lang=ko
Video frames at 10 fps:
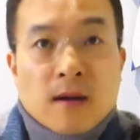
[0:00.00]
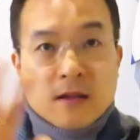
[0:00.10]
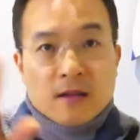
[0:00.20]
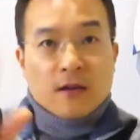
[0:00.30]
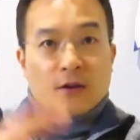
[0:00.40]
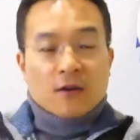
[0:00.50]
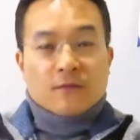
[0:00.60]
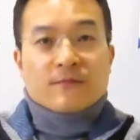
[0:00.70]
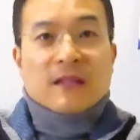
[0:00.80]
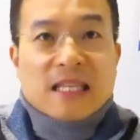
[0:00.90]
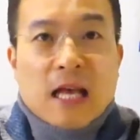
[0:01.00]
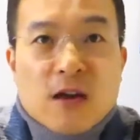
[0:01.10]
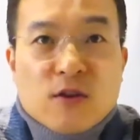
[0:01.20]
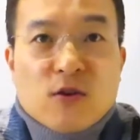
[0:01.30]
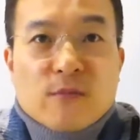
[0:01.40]
안녕하세요 스타
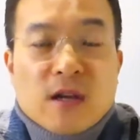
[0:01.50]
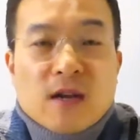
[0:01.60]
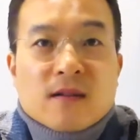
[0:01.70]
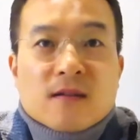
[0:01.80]
안경입니다